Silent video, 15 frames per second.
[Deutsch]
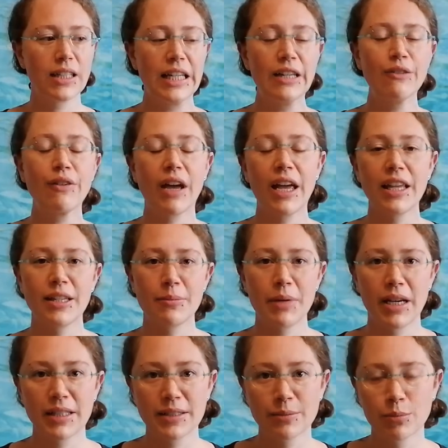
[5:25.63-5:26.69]
hilfreich im
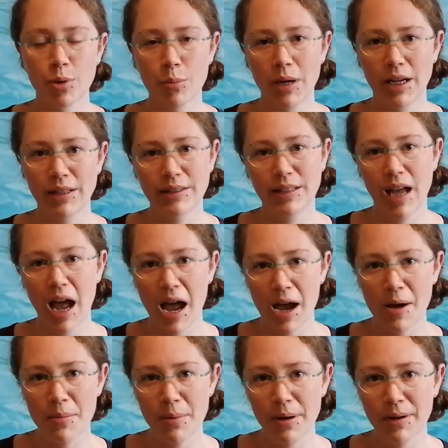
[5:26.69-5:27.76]
ersten Moment,
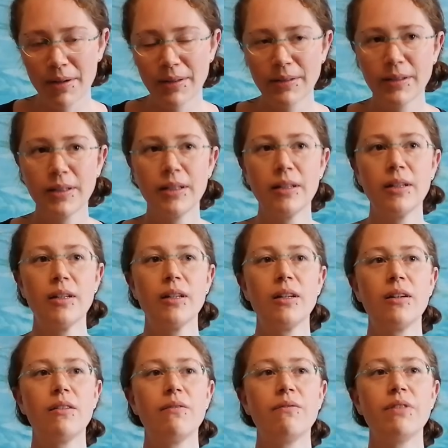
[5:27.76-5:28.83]
aber
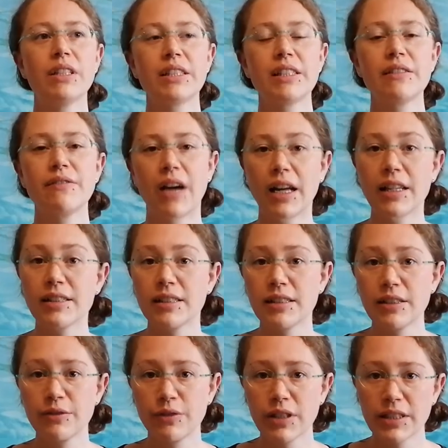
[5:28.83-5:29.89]
wir sind
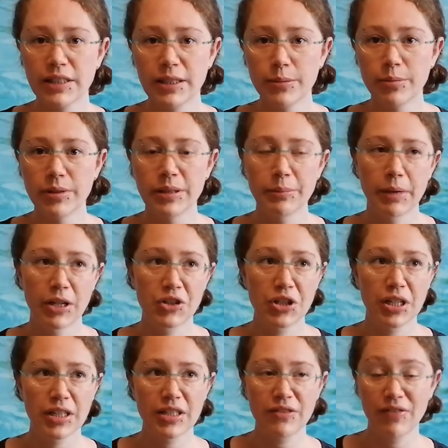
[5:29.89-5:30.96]
wahnsinnig flexibel, die
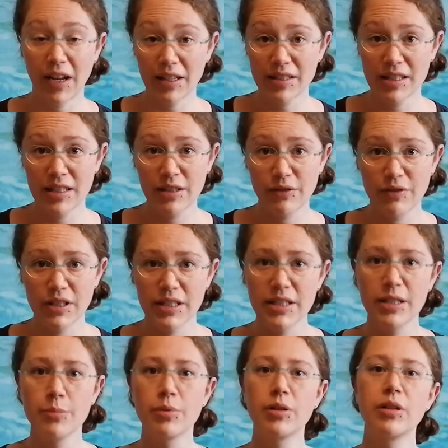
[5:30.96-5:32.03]
Menschheit ist wahnsinnig
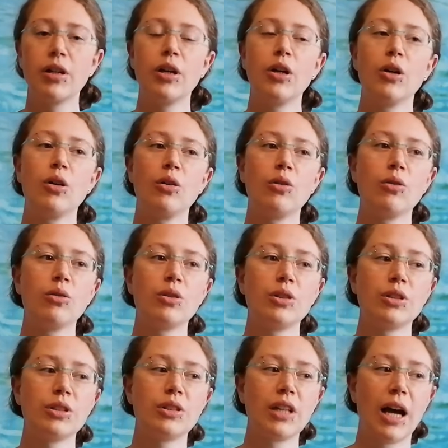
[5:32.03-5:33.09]
flexibel
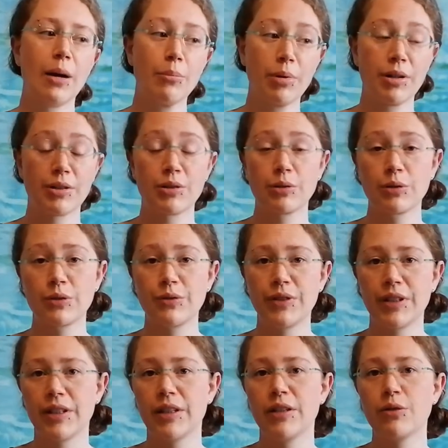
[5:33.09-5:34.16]
und
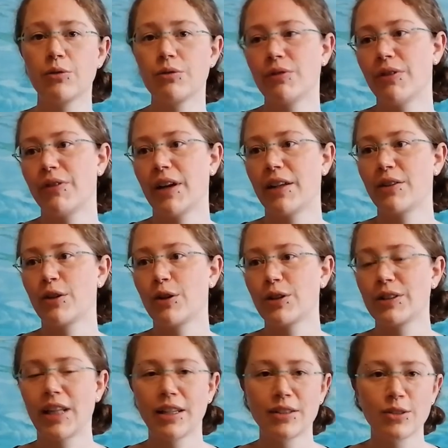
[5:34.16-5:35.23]
anpassungsfähig und wir werden auch
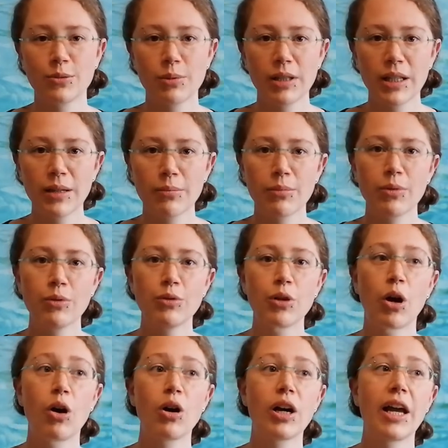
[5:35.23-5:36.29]
das überleben
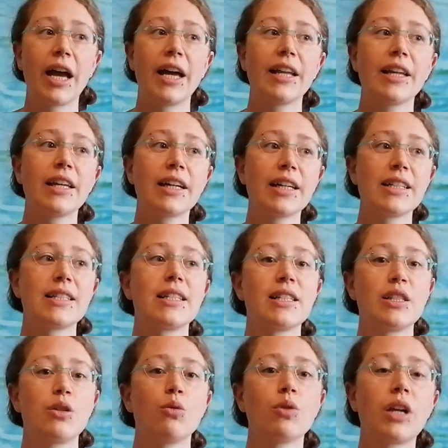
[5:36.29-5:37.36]
und auch keine
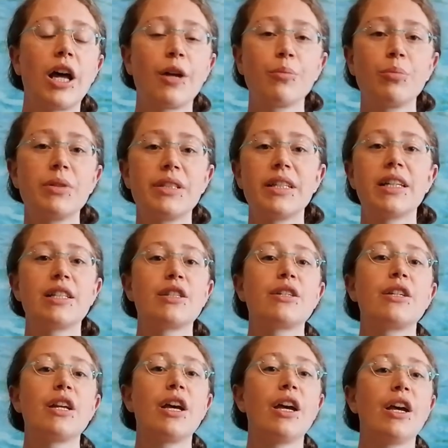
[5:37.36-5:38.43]
Rezession hat bis
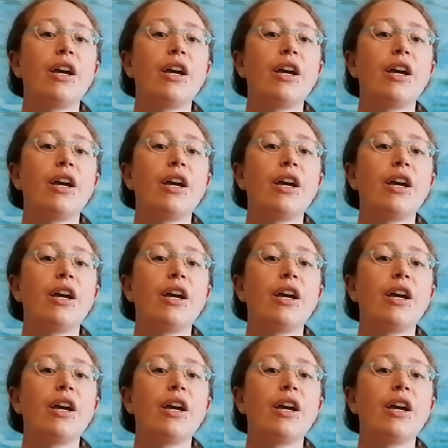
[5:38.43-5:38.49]
jetzt